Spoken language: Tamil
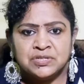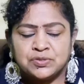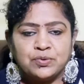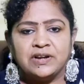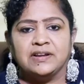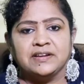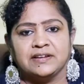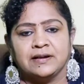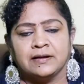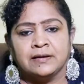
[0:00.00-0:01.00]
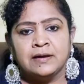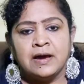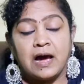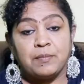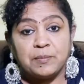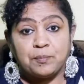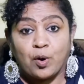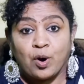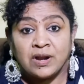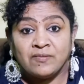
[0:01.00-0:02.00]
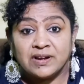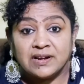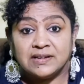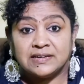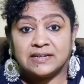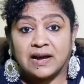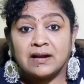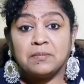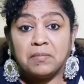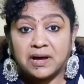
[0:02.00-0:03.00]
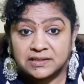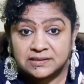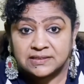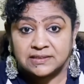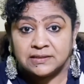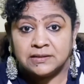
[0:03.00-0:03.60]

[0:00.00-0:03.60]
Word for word: சூழலில் இருக்கிறாங்க அப்படி போகிறவங்களுக்கான மருந்து